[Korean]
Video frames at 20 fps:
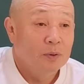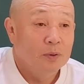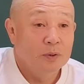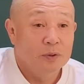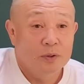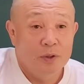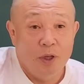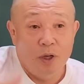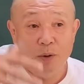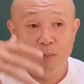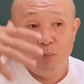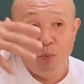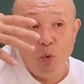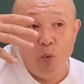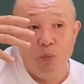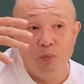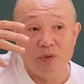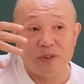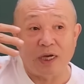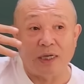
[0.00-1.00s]
내
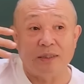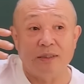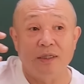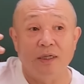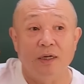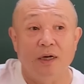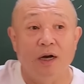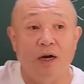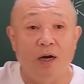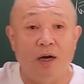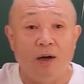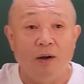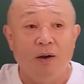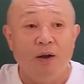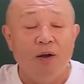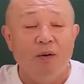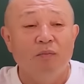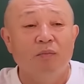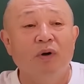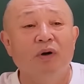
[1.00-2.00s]
몸 자체가
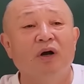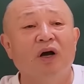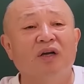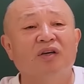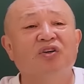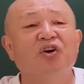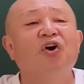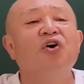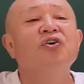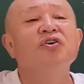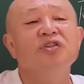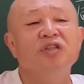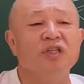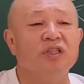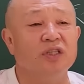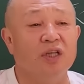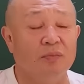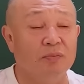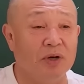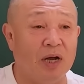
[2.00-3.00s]
뭔가
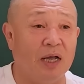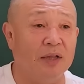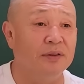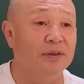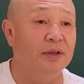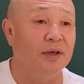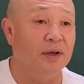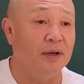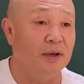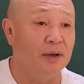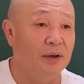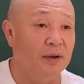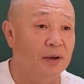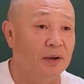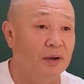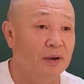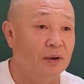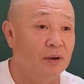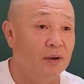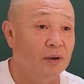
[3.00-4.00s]
경직되면 안 돼.
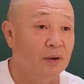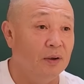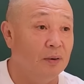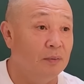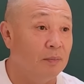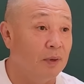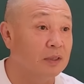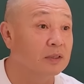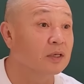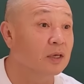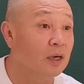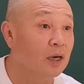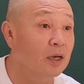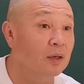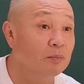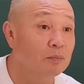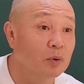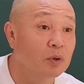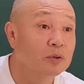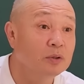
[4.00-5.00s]

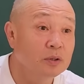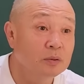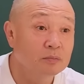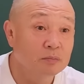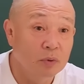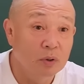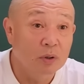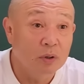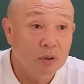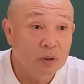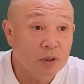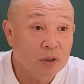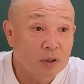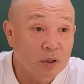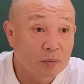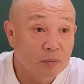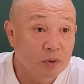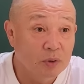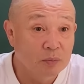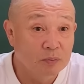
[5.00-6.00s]
맞잖아요? 뭐, 뭐 하게
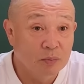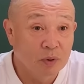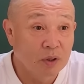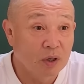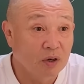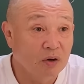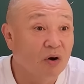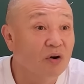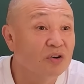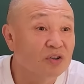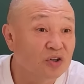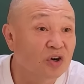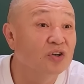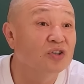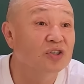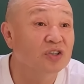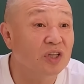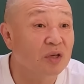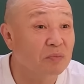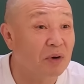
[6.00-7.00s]
되면 뭔가
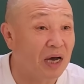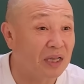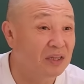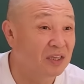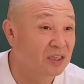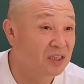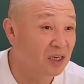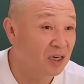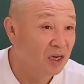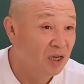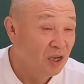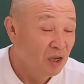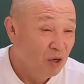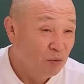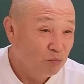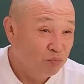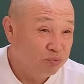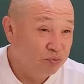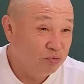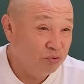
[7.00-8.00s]
경직되면 안 되잖아.
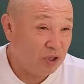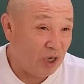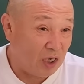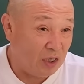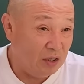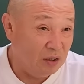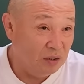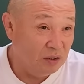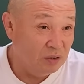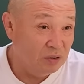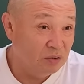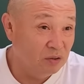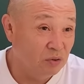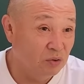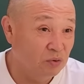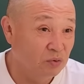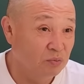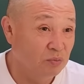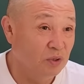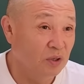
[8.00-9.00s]

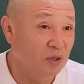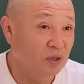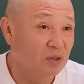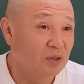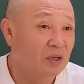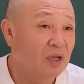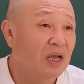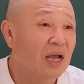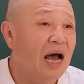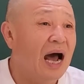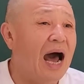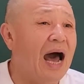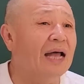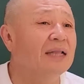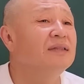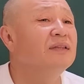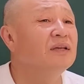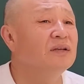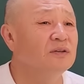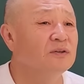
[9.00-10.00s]
부자연스러우면
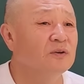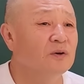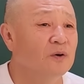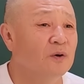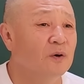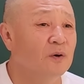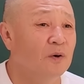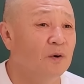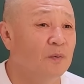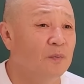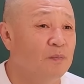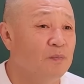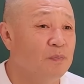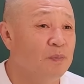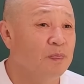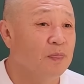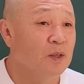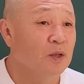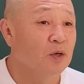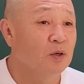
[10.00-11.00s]
안 되는 거예요.
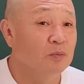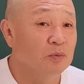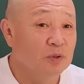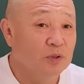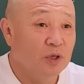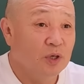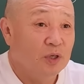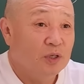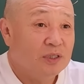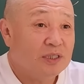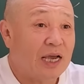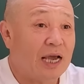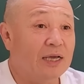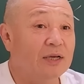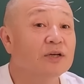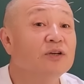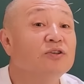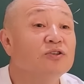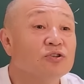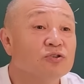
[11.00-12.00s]
그러면 이게
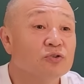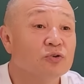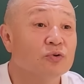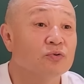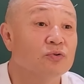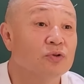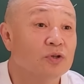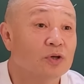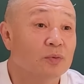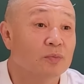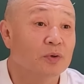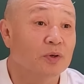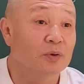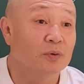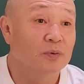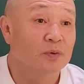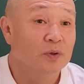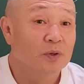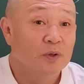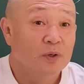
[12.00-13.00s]

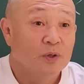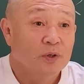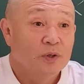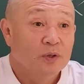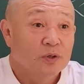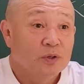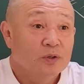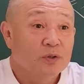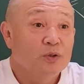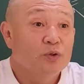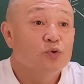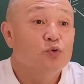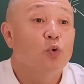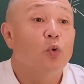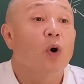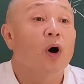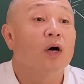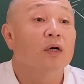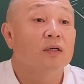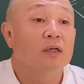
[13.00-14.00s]
자연스러우려면 그런 조화를